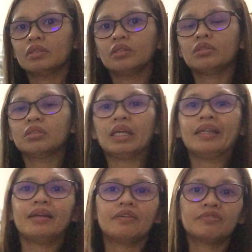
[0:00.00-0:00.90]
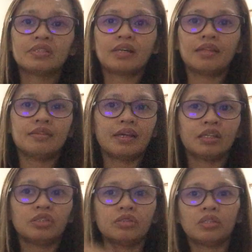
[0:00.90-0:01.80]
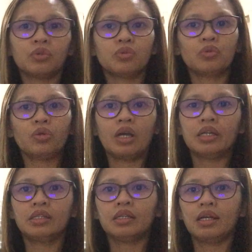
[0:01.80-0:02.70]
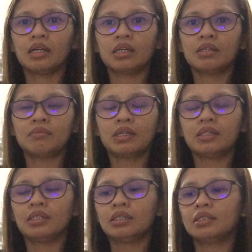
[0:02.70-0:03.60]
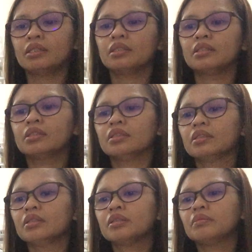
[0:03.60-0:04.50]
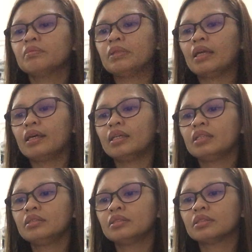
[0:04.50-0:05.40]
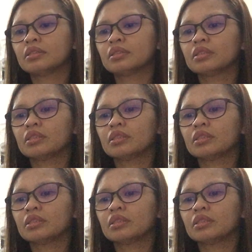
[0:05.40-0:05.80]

kung enough sunlight yung nakukuha ng aking mga plants.